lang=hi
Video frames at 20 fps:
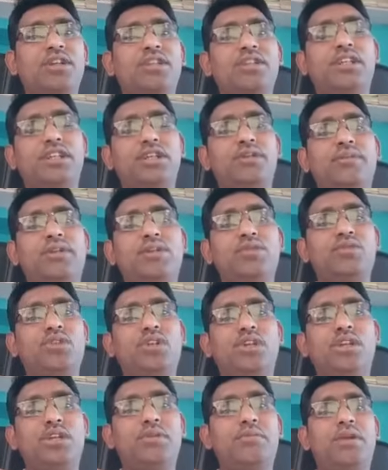थर्टी वन
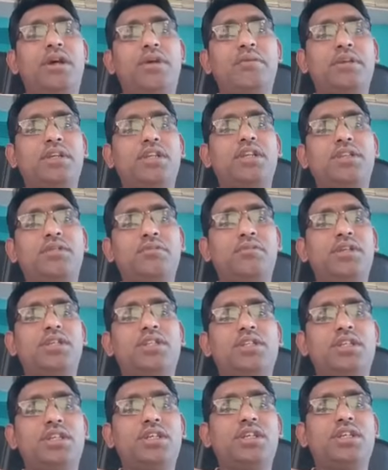क्वेश्चन निम्नांकित में
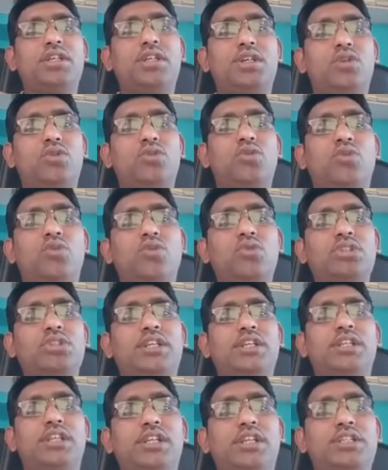से कौन
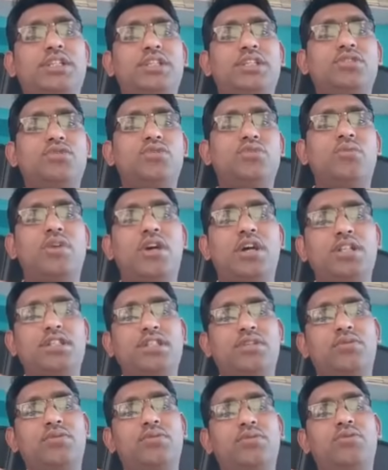सा देश है जो
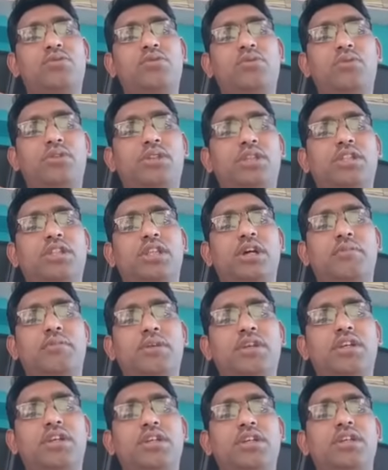महाजैव विविधता
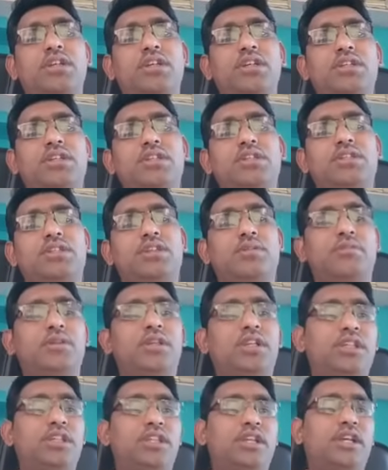में
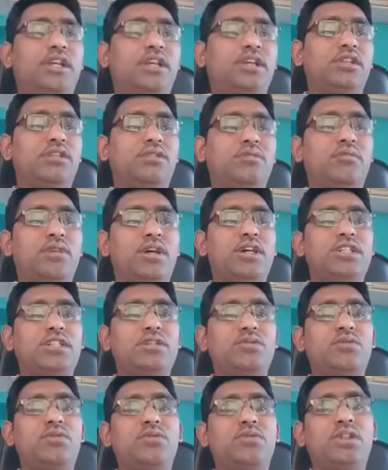सम्मिलित है तो
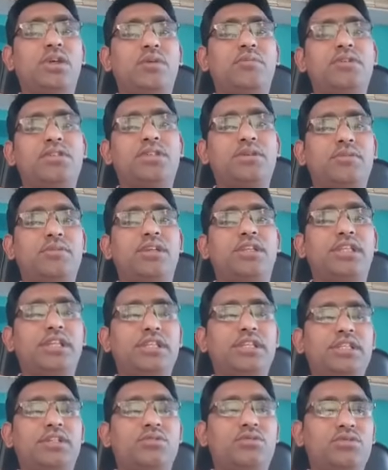महाजैव विविधता में सम्मिलित
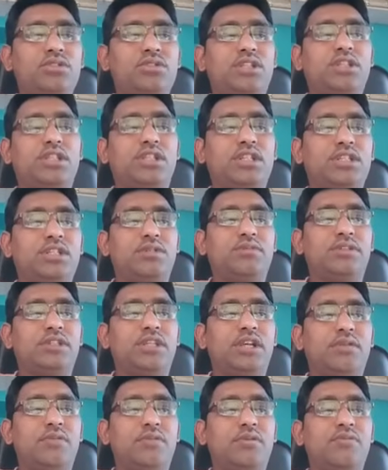ऐसा कौन सा देश है
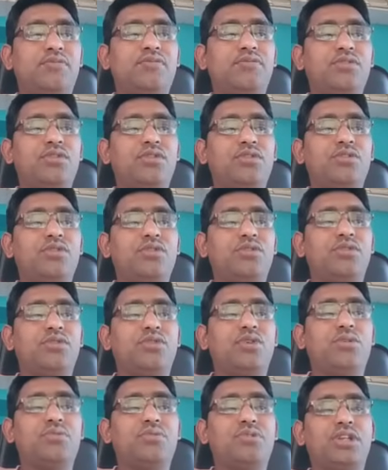बताएं हमें
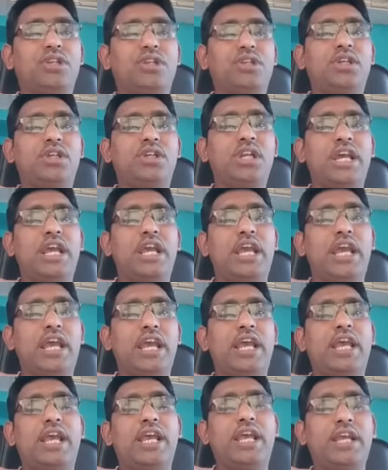ऑप्शन
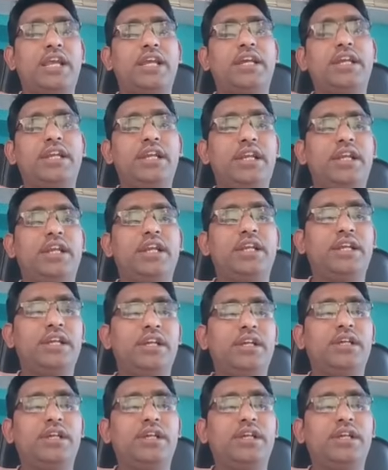ए है ग्रीलैंड